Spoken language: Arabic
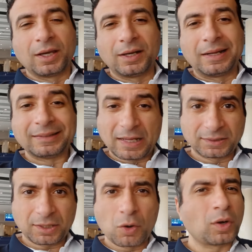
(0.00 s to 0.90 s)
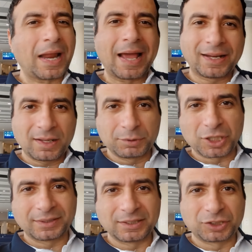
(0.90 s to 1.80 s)
الهيد هانتر هو الاعلى
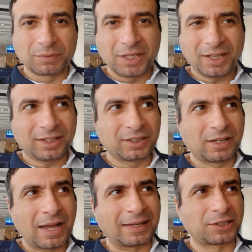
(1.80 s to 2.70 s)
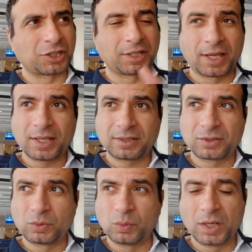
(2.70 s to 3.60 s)
بشهاده الجميع اعلى
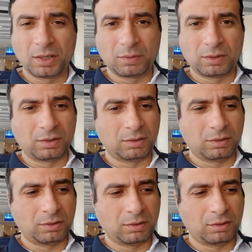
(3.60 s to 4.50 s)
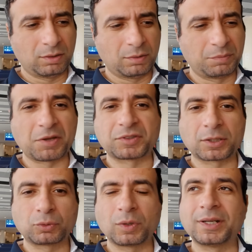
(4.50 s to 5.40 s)
شركات
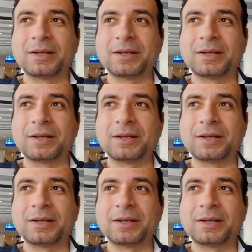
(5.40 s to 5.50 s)
وبيفترضوا آه،